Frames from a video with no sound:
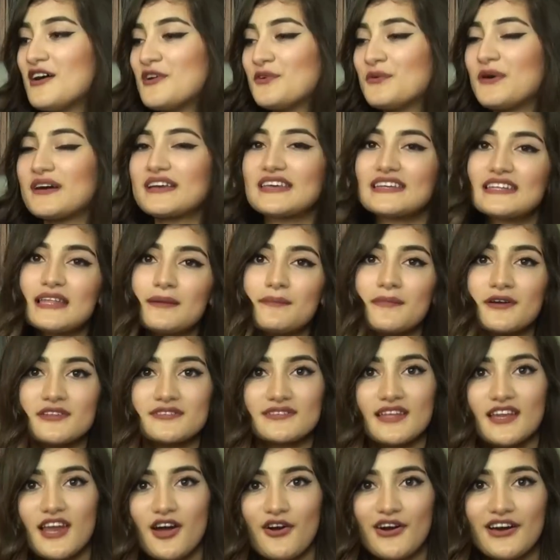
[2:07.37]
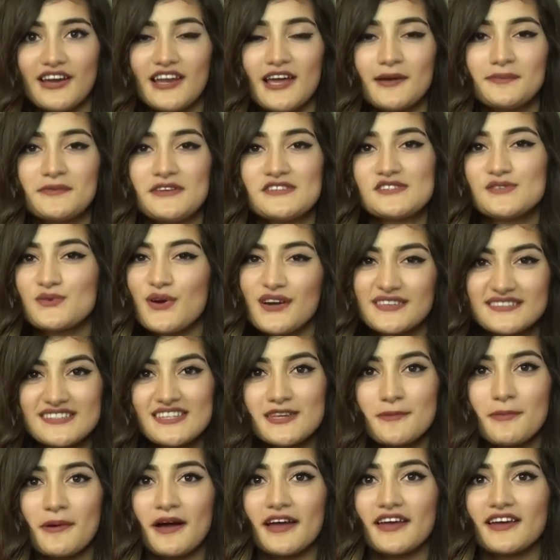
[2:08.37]
واكيد لما تطلعوا عليها بتحسوها
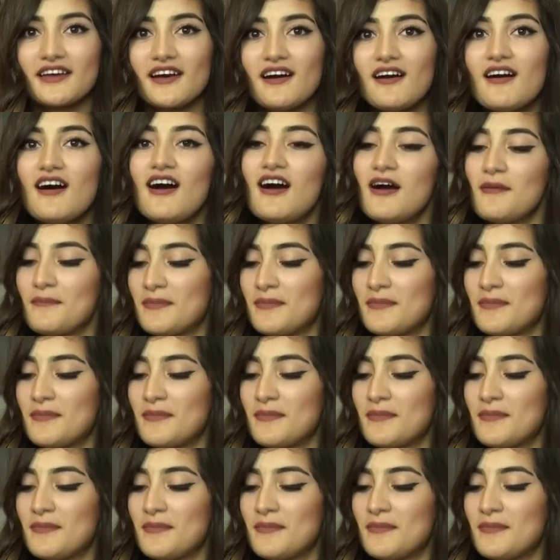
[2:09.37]
كثير بايخه